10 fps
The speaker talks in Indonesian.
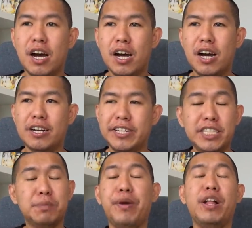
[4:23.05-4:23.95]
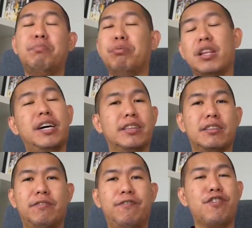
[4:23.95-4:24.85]
uh, they smell
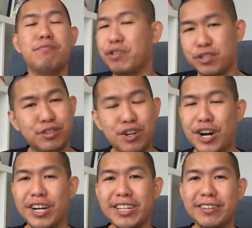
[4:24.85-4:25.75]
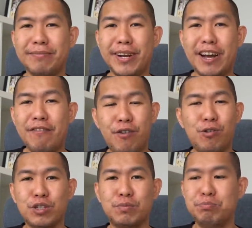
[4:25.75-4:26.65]
blood from the start mereka
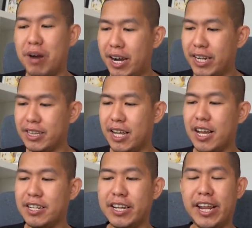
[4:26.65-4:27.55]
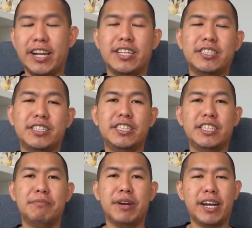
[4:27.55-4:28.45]
fokus banget dan
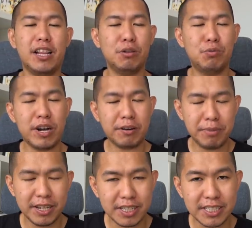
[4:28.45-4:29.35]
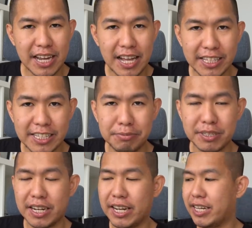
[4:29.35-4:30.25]
energinya mereka luar biasa sekali di
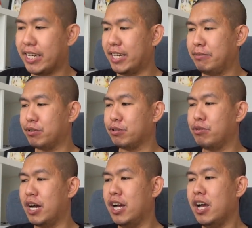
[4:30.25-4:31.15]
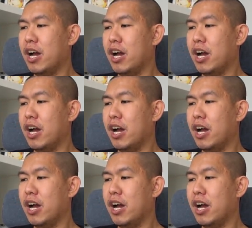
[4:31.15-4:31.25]
pertandingan ini menurut gue